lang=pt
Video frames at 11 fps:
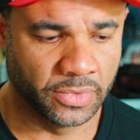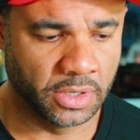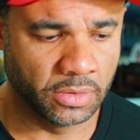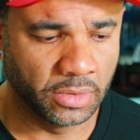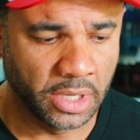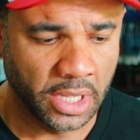
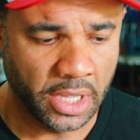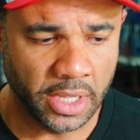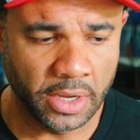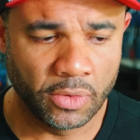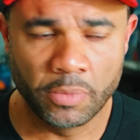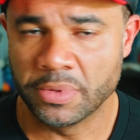Então,
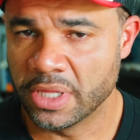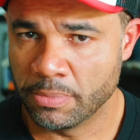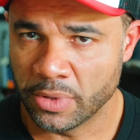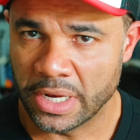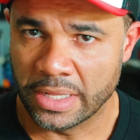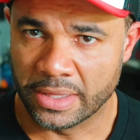eu optei
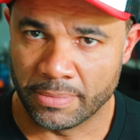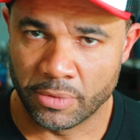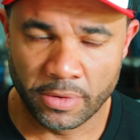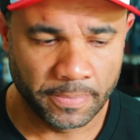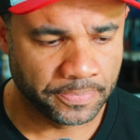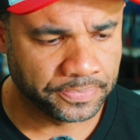por ele, tá
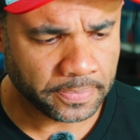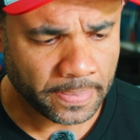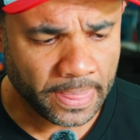bom?